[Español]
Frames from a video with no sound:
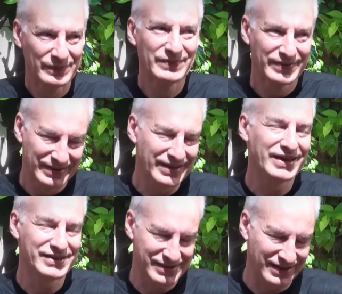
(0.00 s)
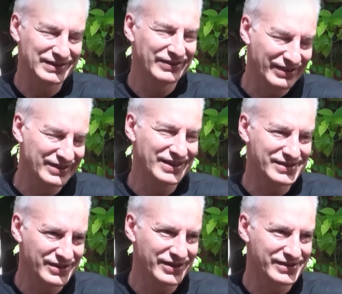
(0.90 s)
número la base del termo.
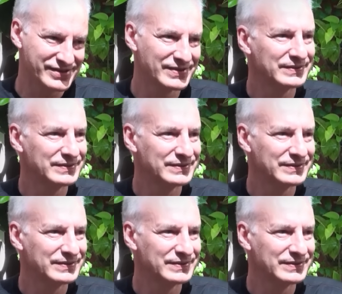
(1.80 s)
así es.